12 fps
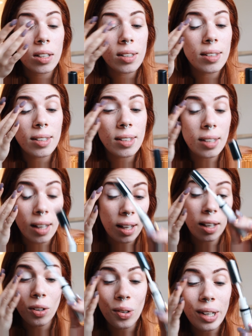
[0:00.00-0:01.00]

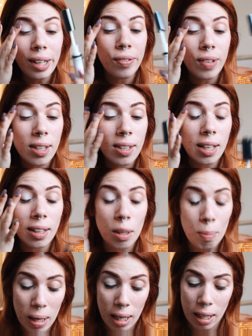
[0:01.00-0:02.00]
se non li
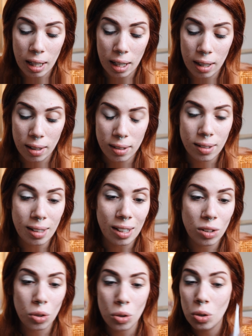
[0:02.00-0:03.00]
fissate bene
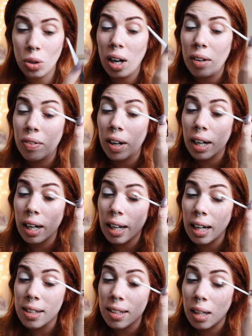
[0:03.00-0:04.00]
tendono a fare le
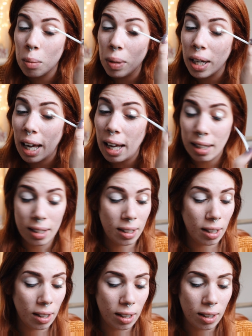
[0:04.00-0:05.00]
classiche
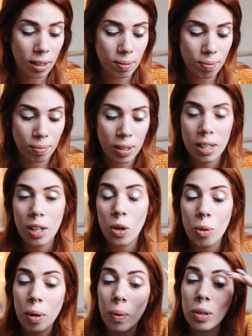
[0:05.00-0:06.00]
pieghette mm,
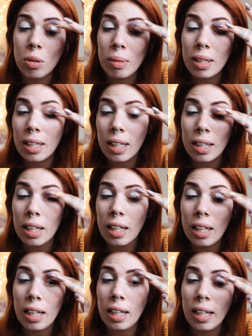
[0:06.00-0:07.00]
come quando mettete
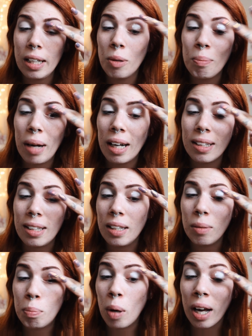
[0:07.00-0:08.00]
gli
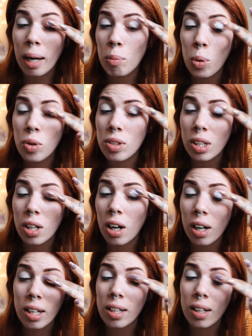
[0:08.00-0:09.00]
ombretti un po' cremosi,
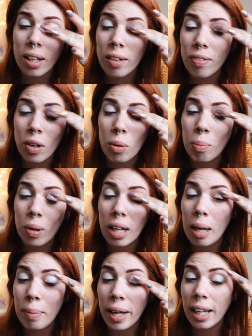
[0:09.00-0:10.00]
no? Che, che, fanno un po'
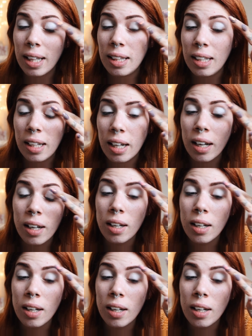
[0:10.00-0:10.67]
delle pieghettine.